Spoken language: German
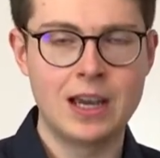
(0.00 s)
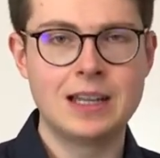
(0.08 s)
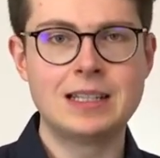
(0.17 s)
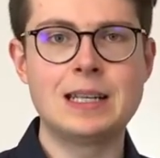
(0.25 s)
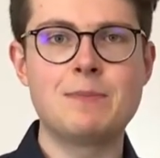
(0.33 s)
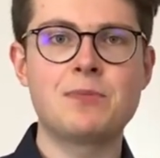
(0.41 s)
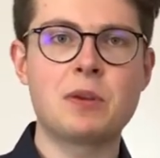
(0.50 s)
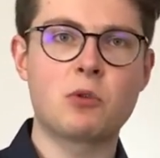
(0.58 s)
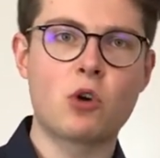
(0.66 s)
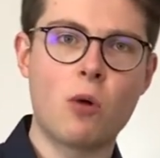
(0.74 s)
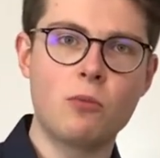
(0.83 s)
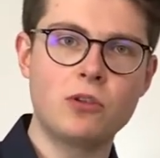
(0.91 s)
Neben dem
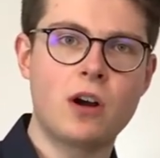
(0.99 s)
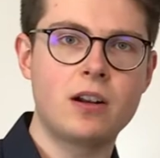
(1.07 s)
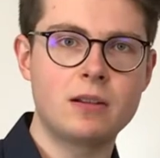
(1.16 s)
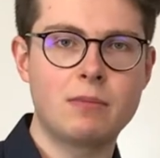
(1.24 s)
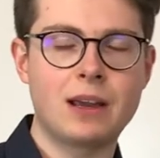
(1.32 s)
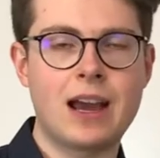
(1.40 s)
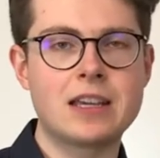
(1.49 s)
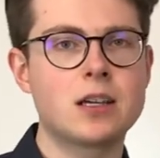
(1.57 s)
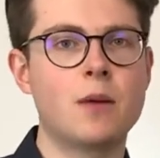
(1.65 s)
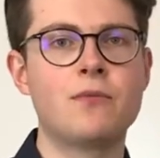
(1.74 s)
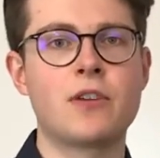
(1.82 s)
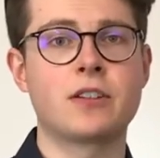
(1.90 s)
kommunalen Bereich
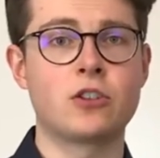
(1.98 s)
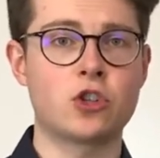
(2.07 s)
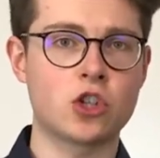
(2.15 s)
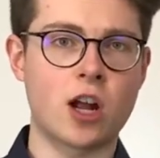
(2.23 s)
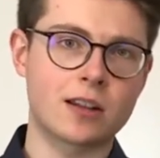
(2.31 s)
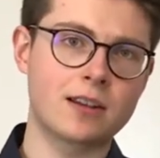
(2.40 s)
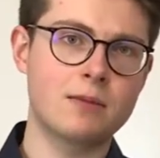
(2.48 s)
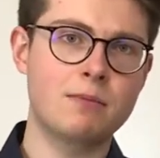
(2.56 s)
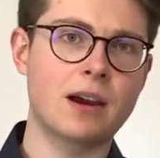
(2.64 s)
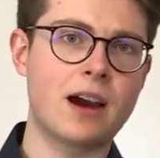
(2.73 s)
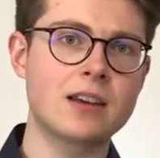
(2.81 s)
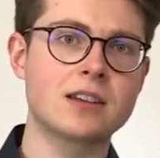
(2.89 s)
haben wir ja den staatlichen
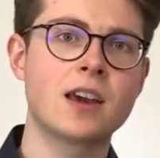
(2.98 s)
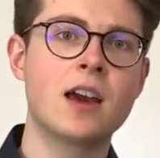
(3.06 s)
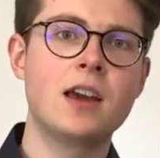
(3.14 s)
Bereich.